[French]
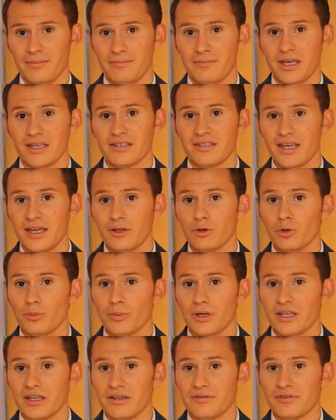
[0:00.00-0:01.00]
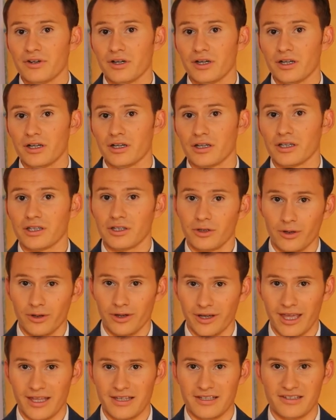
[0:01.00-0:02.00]
Merci à nos bénévoles qui ont
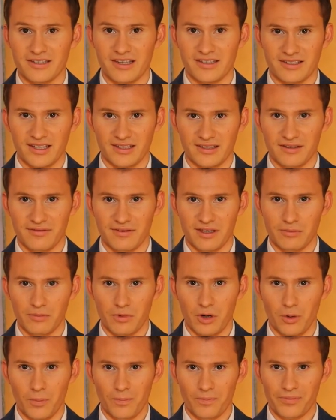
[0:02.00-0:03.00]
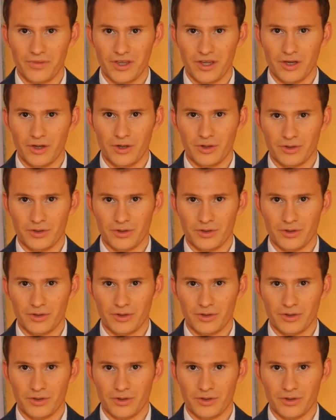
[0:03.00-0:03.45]
organisé cet événement, euh,